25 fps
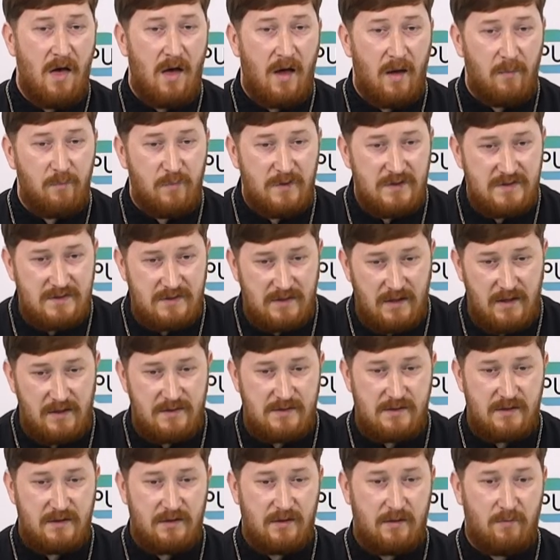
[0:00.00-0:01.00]

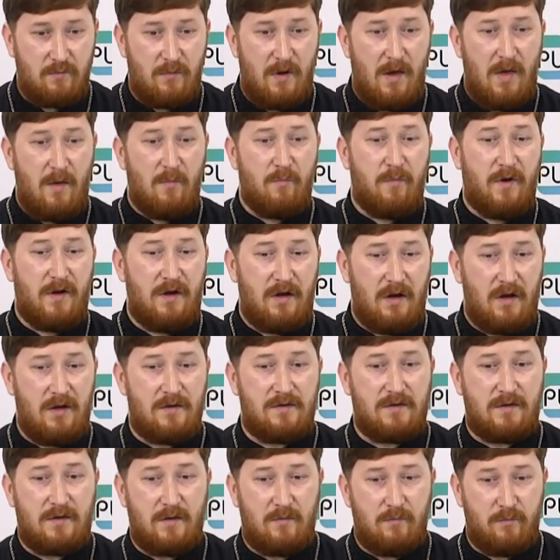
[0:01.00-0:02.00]
обязательным
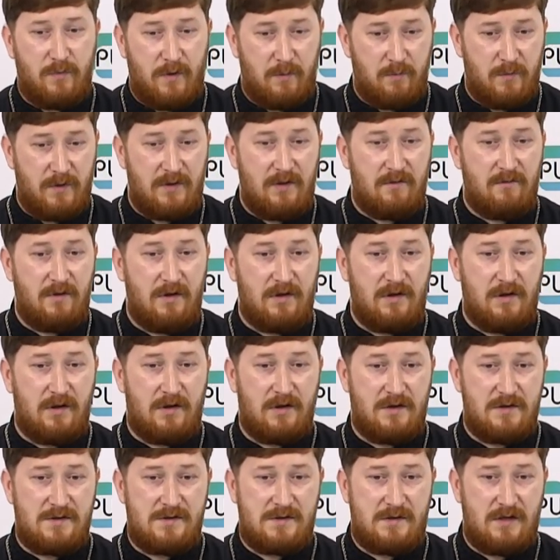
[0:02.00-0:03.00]
порядком преподавания
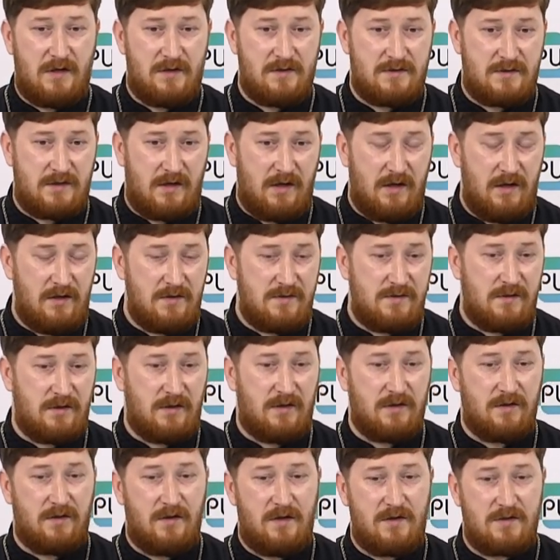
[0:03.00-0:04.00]
христианской
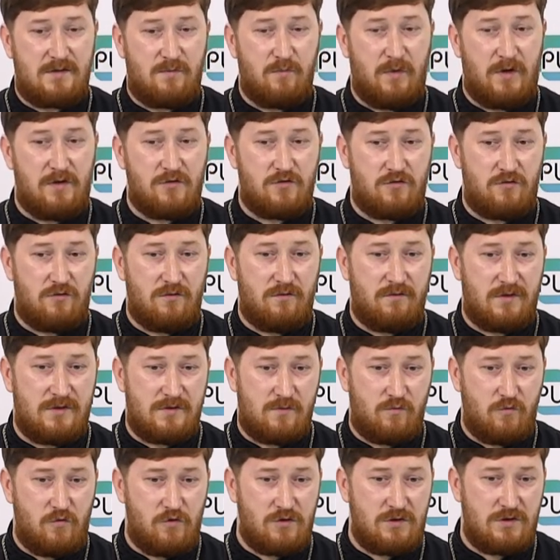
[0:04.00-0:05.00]
этики даст большую
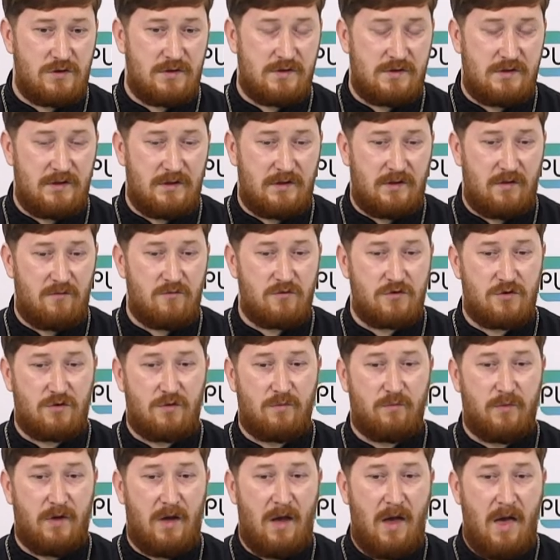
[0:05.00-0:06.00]
возможность для того,
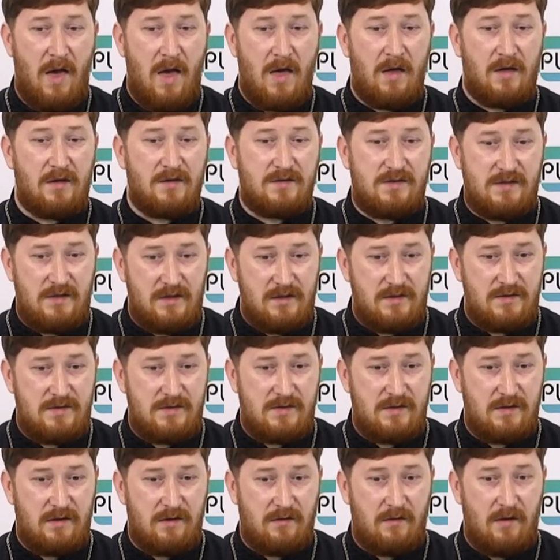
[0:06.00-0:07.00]
чтобы
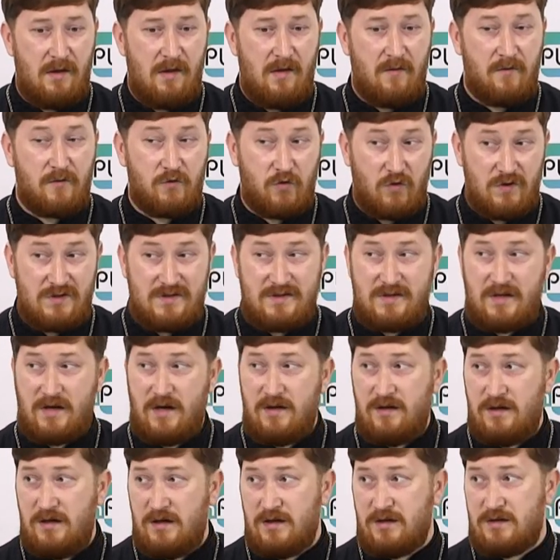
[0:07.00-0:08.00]
дети в той
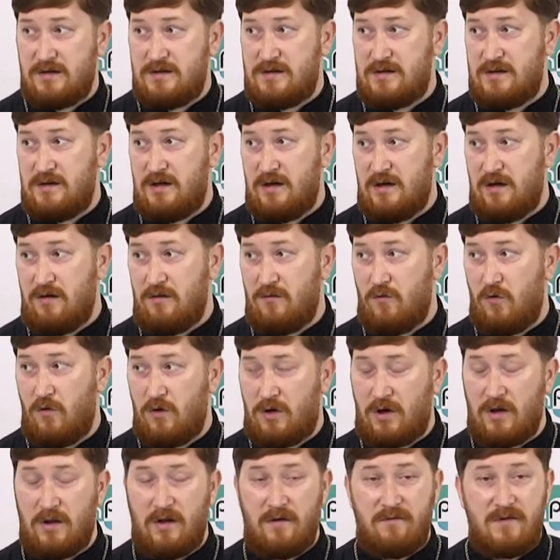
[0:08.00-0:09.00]
стране, где
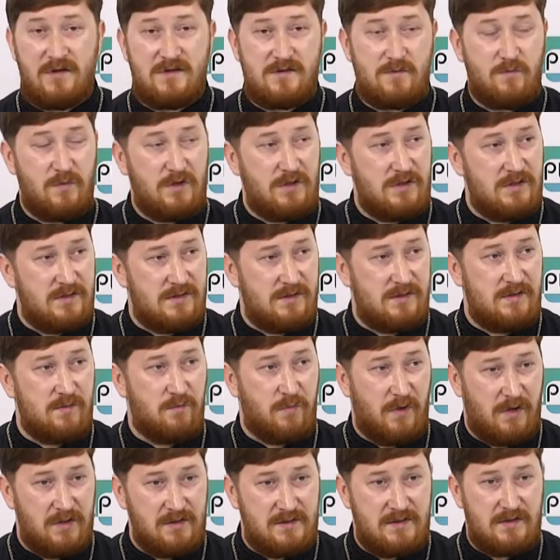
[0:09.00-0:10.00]
около
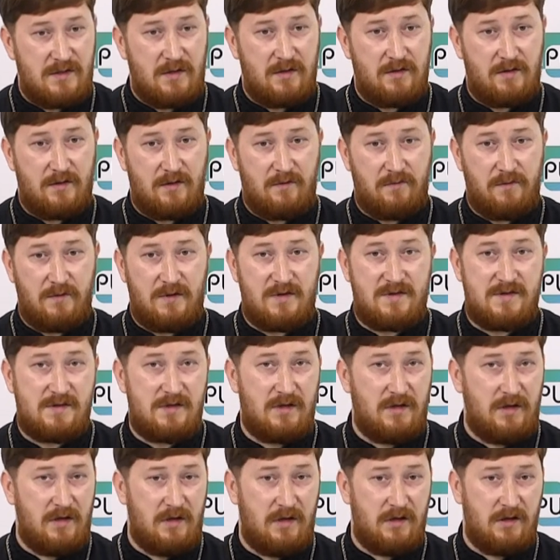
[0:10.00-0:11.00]
80%
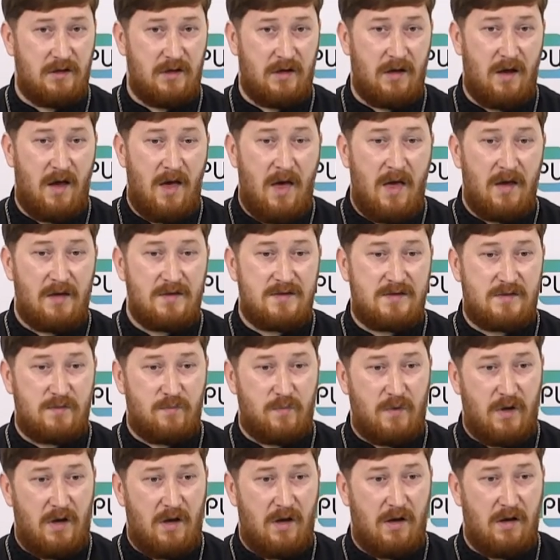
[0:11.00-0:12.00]
населения
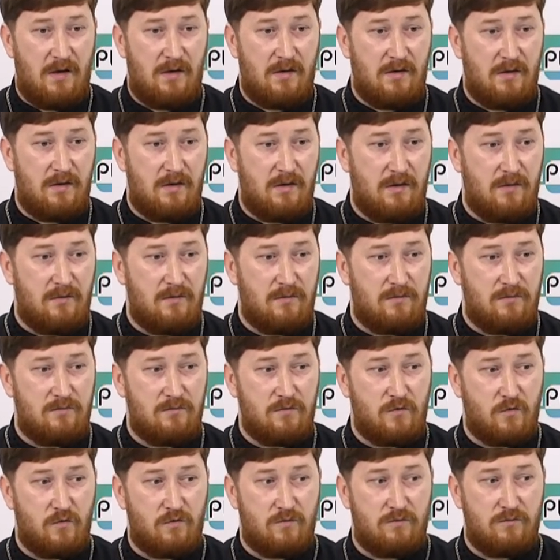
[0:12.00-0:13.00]
себя э,
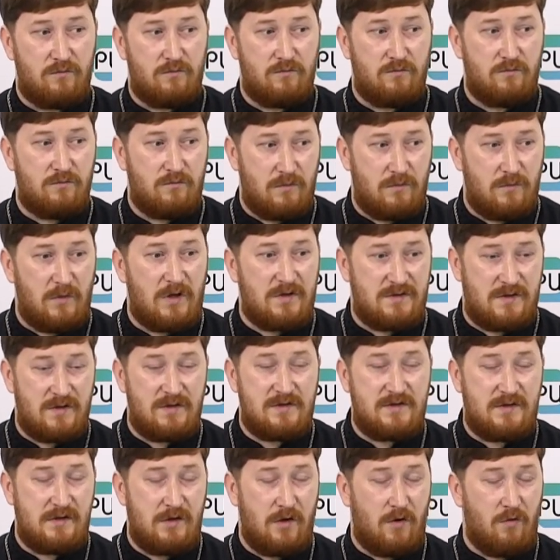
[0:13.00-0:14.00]
ну,
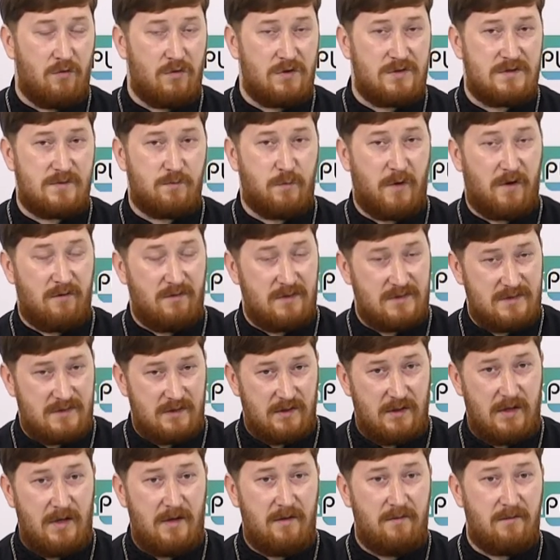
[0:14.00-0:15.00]
ассоциируют с
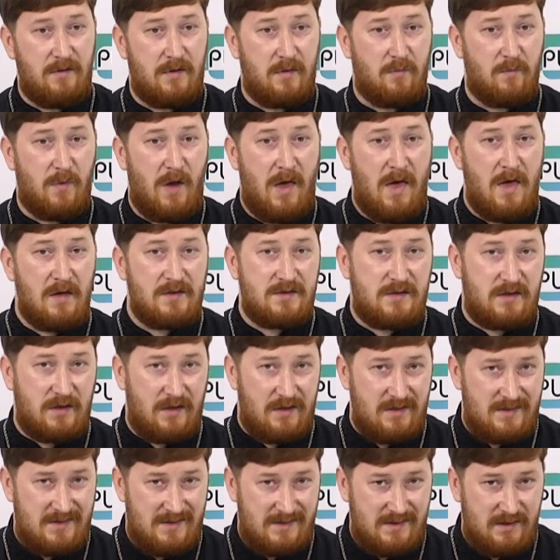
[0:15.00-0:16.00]
православием, с
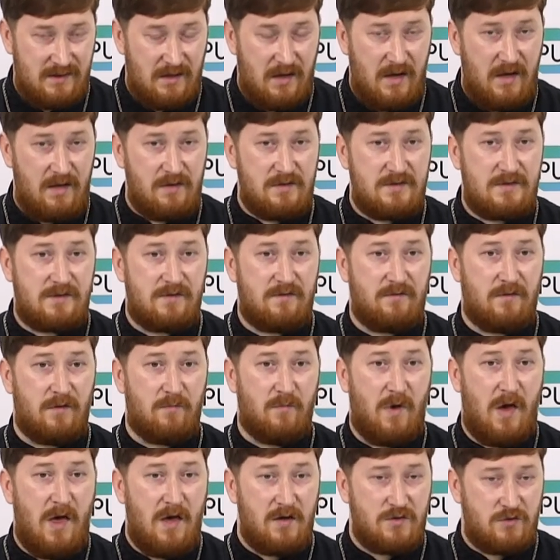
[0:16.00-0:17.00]
христианством,
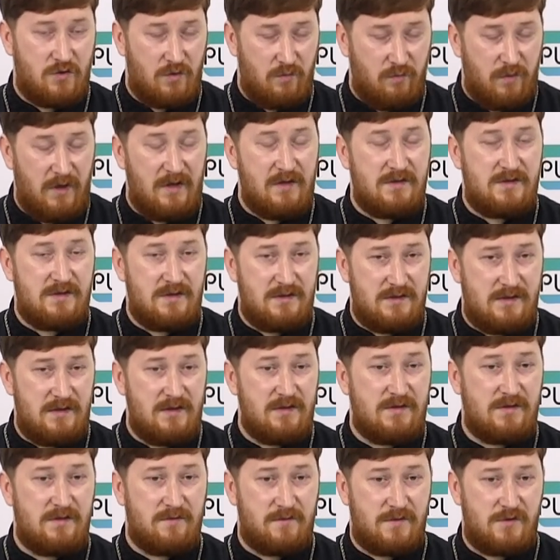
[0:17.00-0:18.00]
чтобы эти
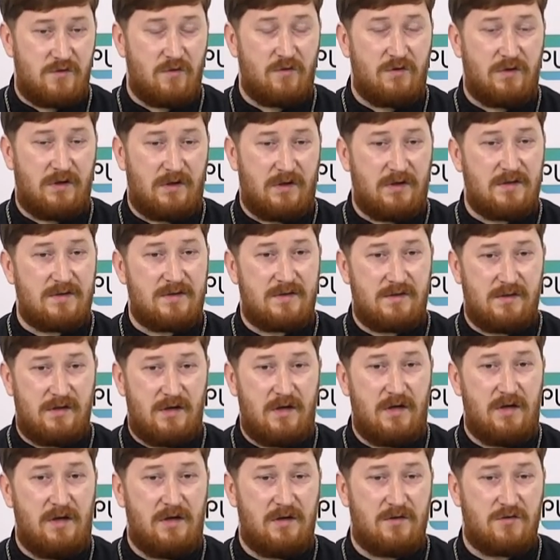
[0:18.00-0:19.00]
дети все-таки
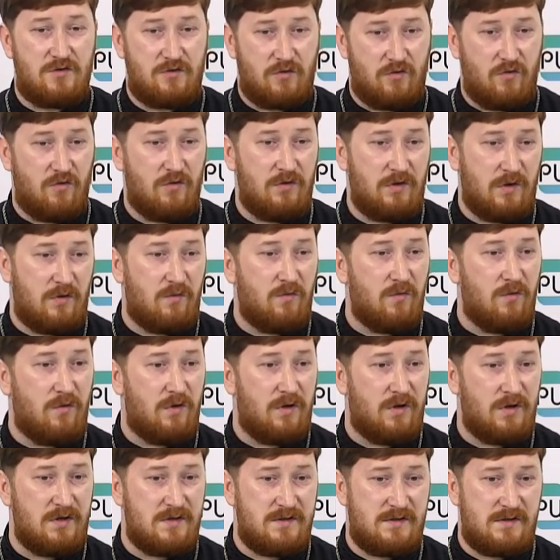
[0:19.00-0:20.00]
знали, что такое
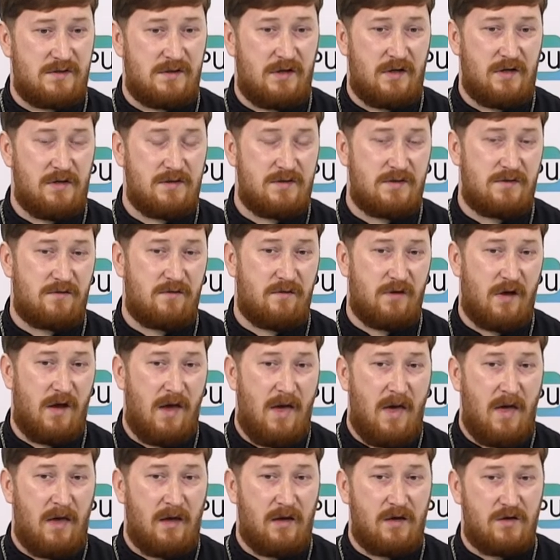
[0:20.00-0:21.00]
христианство,
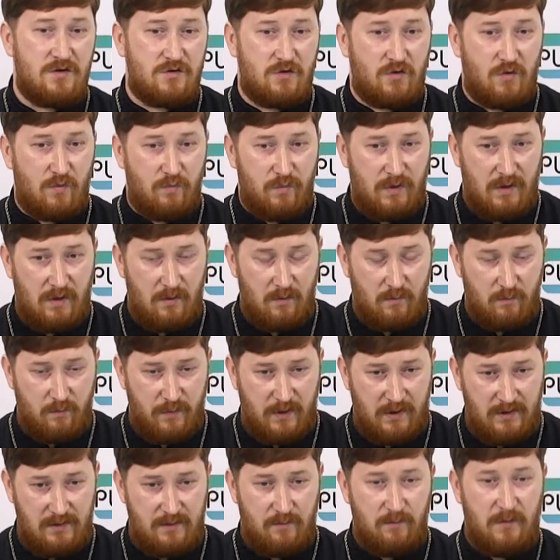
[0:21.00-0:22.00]
и чтобы
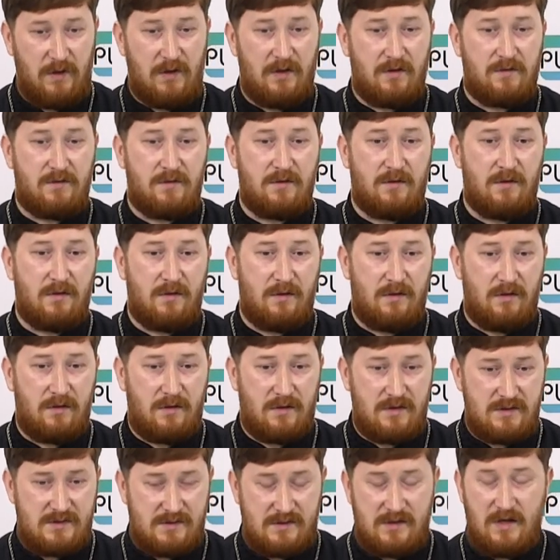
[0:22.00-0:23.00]
предмет э,
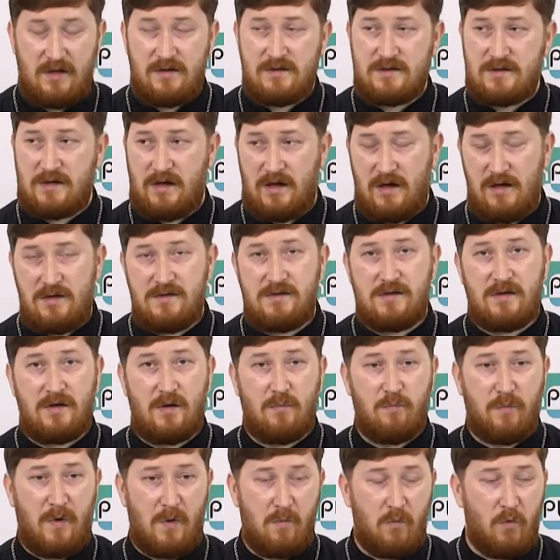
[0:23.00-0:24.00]
христианская этика
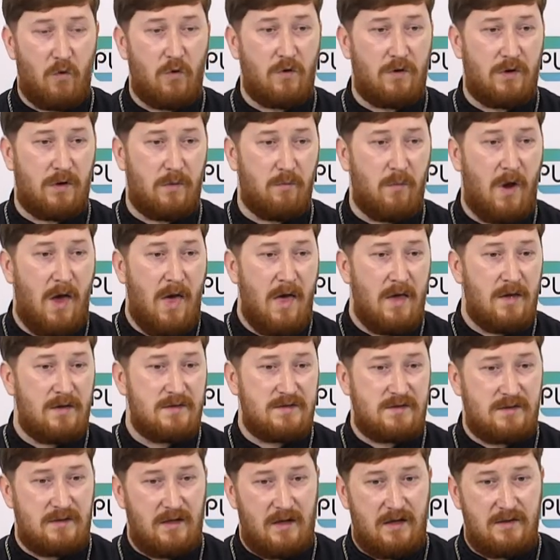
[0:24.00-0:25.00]
помог им
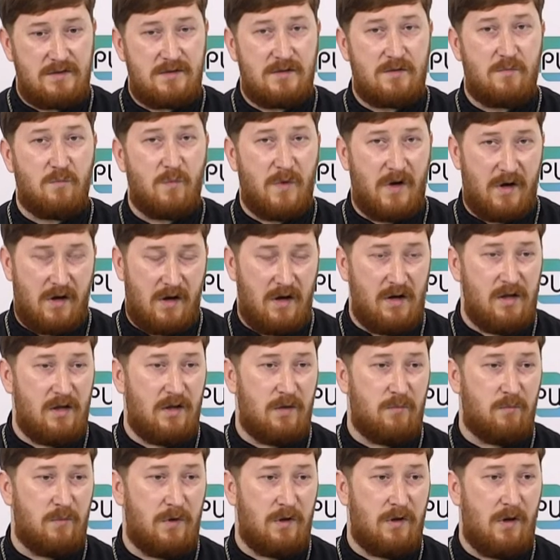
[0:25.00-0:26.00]
стать
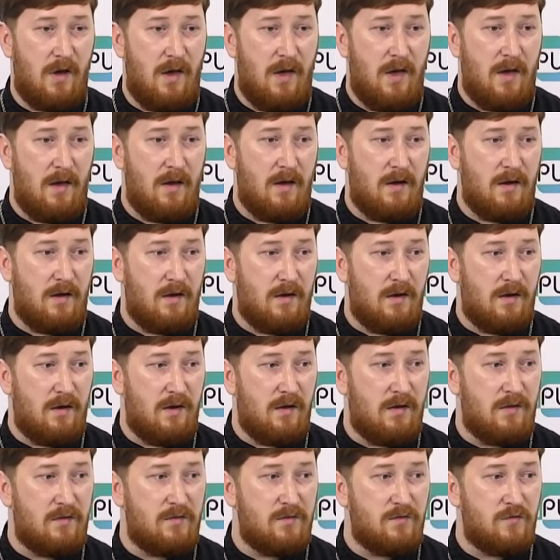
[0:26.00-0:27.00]
моральными,
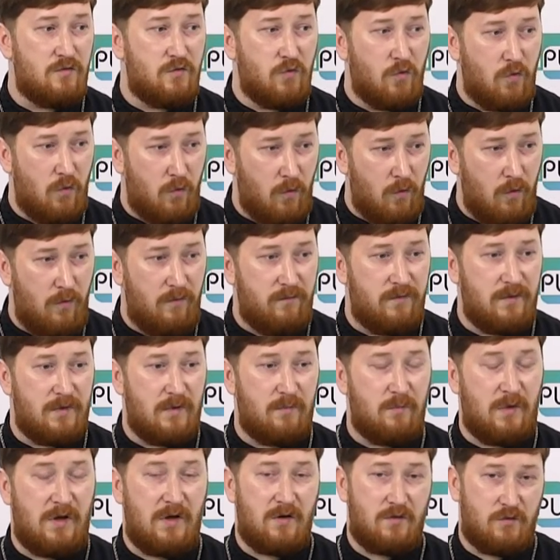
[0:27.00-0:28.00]
а,
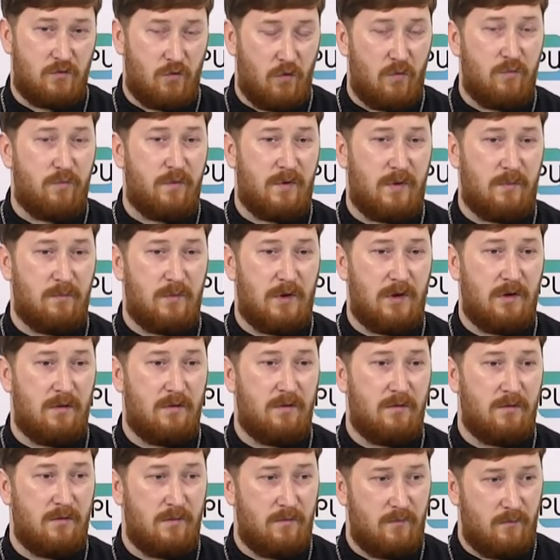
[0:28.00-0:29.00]
духовными, добрыми,
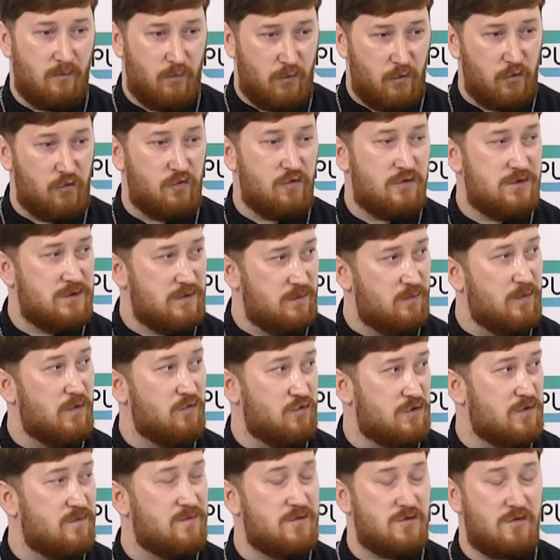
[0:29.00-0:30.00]
будущими
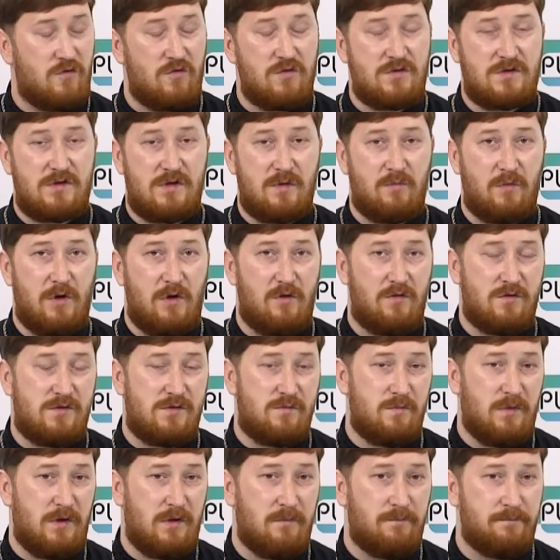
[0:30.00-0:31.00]
уже взрослыми
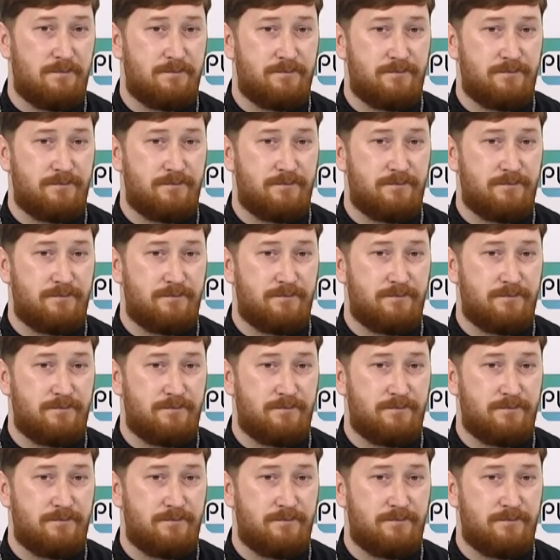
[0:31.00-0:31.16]
людьми.